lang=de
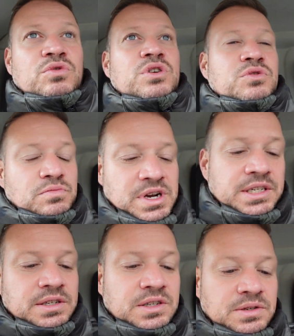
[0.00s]
oder so
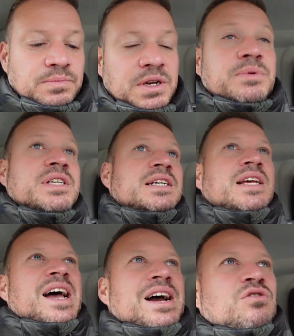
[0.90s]
meistens. Manchmal sagen sie,
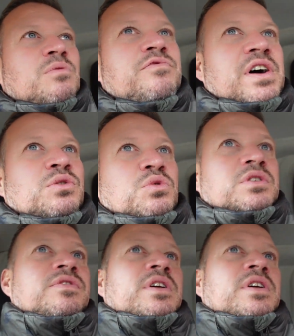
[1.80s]
ah komm, fahr durch,